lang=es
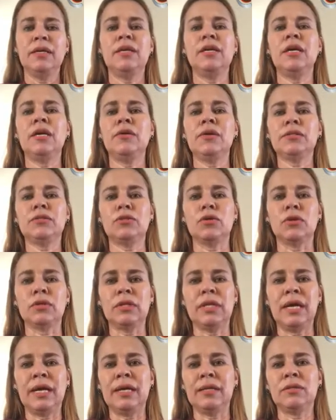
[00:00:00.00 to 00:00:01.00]
Quiero
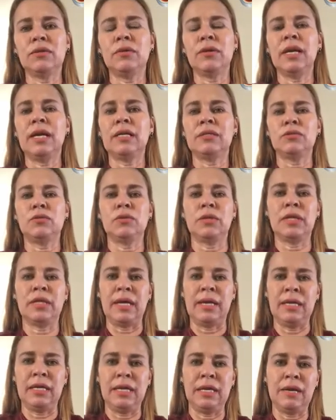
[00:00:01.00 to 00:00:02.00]
exhortar a toda la
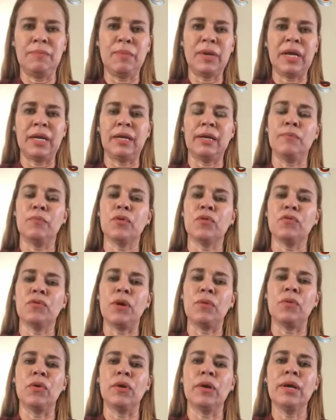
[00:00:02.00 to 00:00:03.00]
ciudadanía para que por
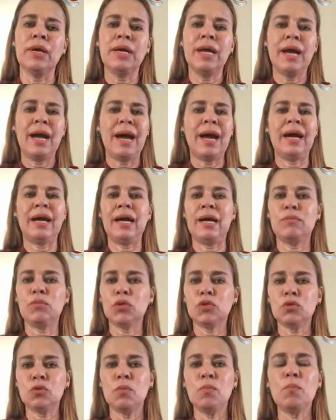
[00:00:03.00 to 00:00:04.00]
favor
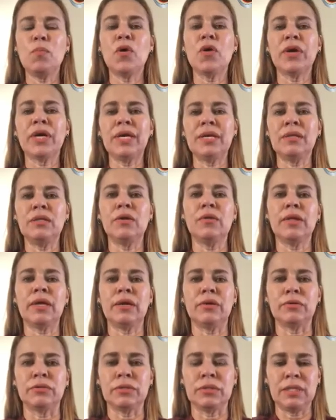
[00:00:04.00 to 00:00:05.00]
hagamos un poquito
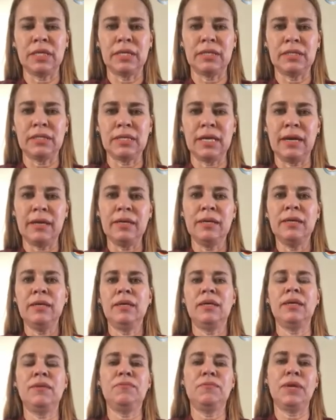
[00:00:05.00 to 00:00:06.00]
de conciencia
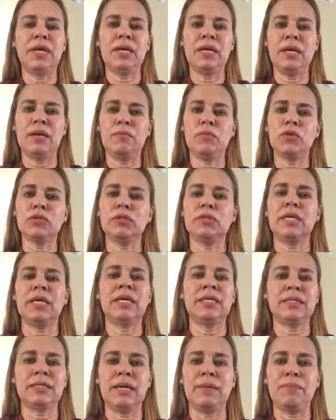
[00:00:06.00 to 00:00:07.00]
y frenemos
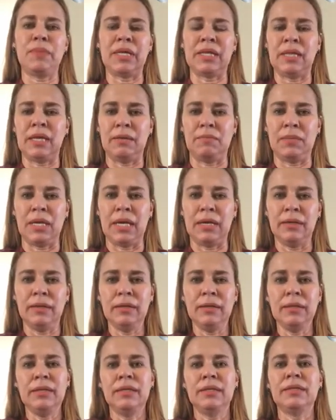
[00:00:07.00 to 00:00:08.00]
esta pandemia.
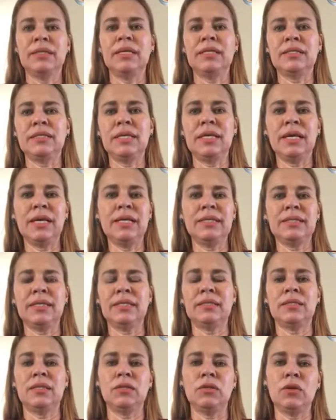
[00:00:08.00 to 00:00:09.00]
Decirles
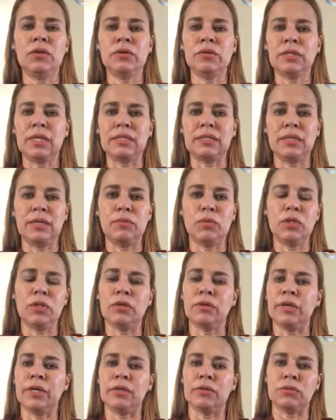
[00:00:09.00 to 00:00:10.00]
que si todos hacemos
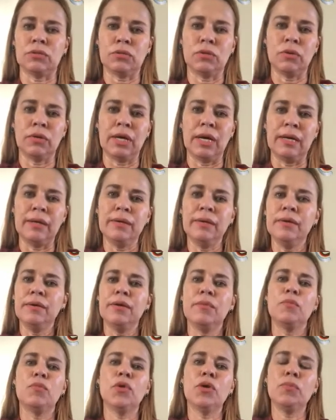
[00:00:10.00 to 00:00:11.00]
lo que nos toca,
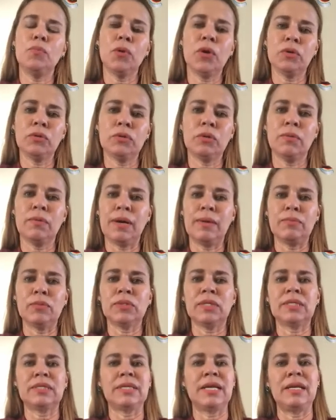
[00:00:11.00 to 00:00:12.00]
muy pronto
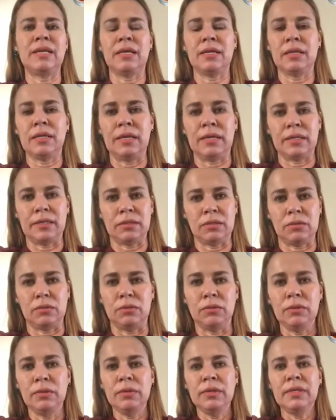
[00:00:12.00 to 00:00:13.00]
vamos a salir de
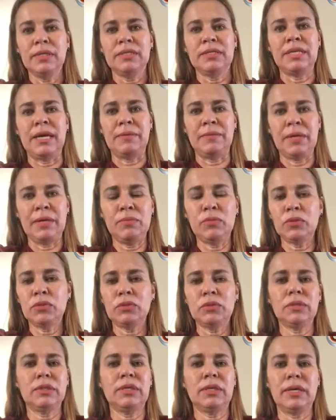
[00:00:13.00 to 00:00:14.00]
esto.
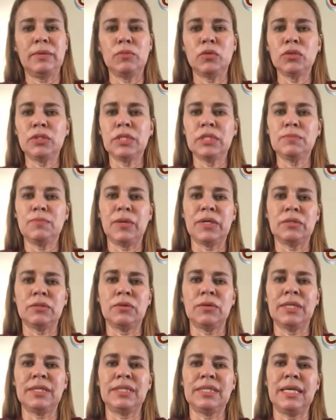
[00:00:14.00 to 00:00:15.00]
Sabemos que muchas
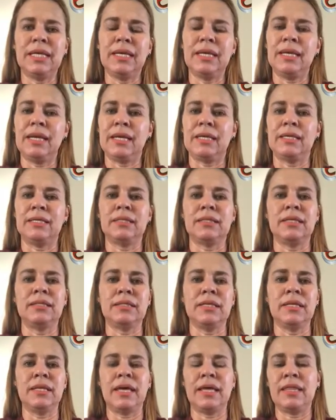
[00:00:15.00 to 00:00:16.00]
personas tienen la
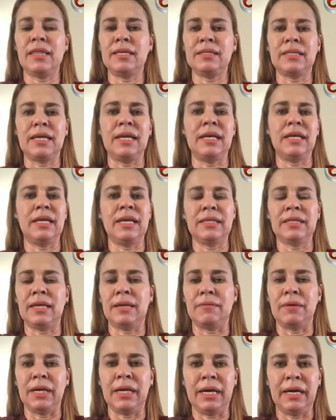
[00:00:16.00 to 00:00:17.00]
necesidad de salir a
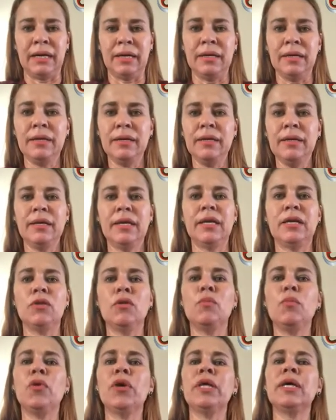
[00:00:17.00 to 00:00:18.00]
trabajar, que
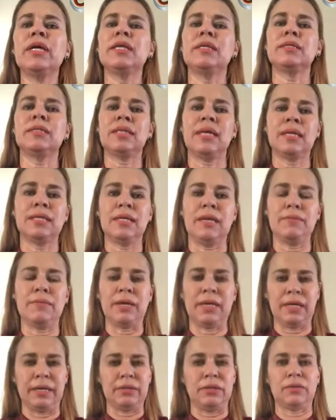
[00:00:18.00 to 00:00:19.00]
no pueden estar
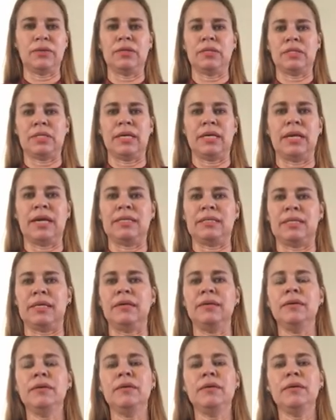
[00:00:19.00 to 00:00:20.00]
trabajando desde
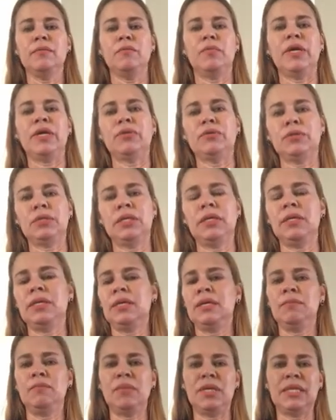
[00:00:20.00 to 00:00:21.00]
casa, pero sí
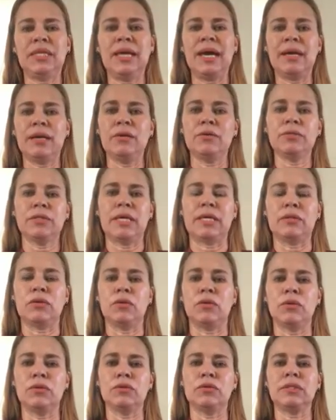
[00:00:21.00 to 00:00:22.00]
invitarlos a
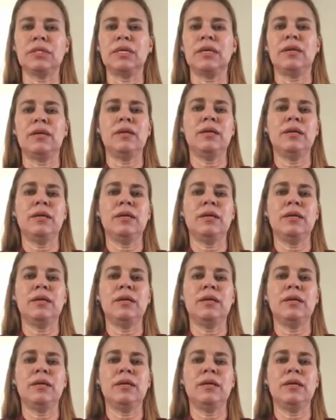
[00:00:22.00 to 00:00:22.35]
todos